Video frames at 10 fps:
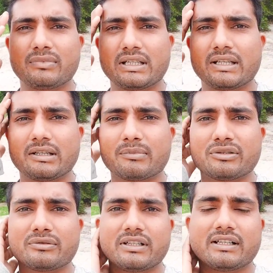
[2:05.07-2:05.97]
मेहनत
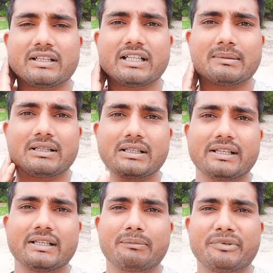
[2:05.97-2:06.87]
मजदूरी करने के बाद
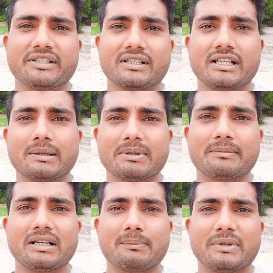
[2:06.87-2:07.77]
देखिए बीस हज़ार
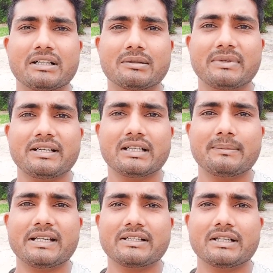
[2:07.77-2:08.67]
पर पत महीना
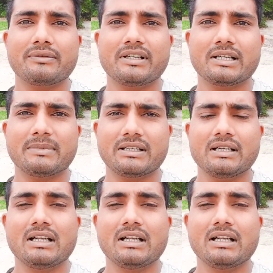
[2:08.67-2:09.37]
भेज रहा हूँ इंडिया में